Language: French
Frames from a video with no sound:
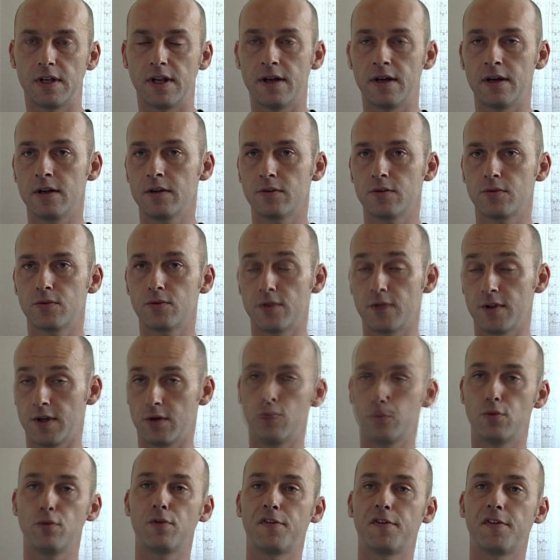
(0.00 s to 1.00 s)
là, tout d'un
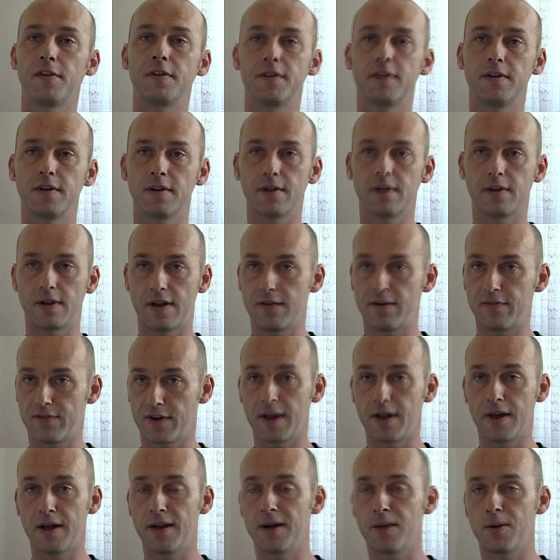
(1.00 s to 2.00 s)
coup, c'était la
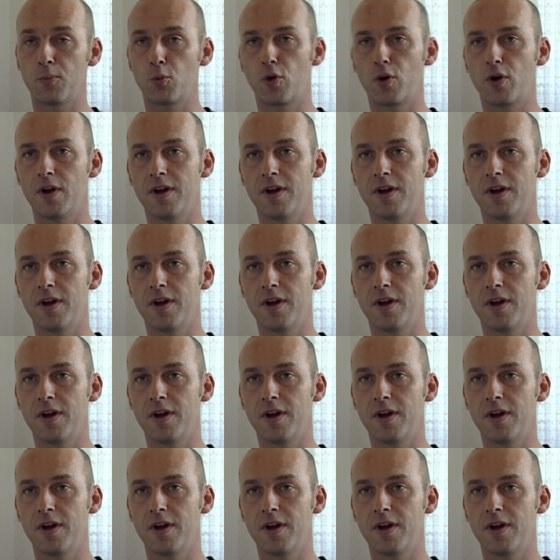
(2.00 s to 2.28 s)
vraie alarme,